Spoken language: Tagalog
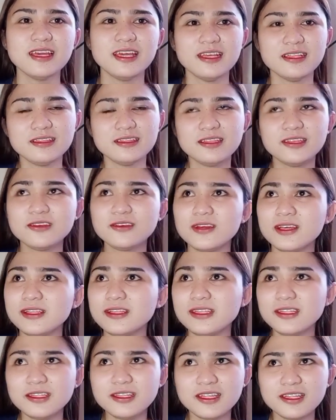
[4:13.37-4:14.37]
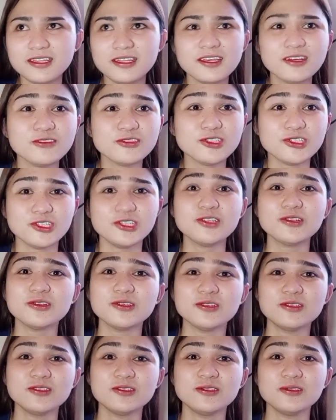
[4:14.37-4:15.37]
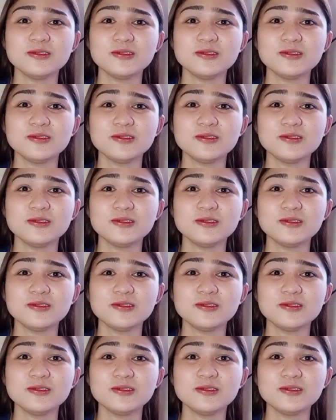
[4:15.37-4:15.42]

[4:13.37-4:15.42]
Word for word: hindi, hindi, hindi ako sure kung